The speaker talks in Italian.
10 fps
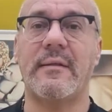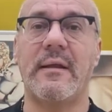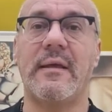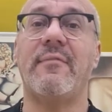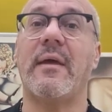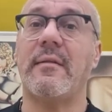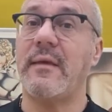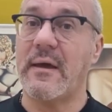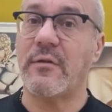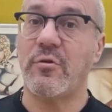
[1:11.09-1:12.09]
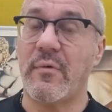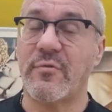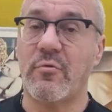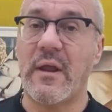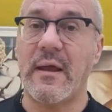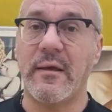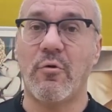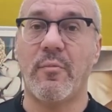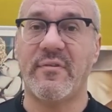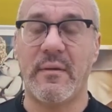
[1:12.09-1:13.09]
degli eventi cardiovascolari
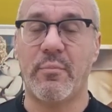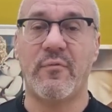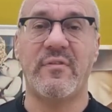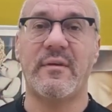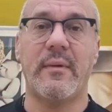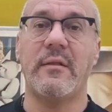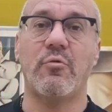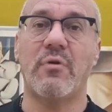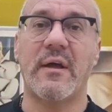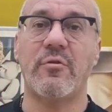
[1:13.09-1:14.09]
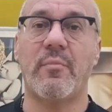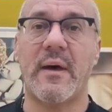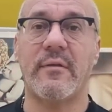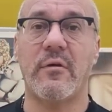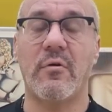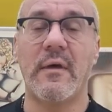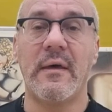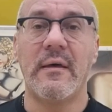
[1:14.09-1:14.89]
come se improvvisamente un cardiopatico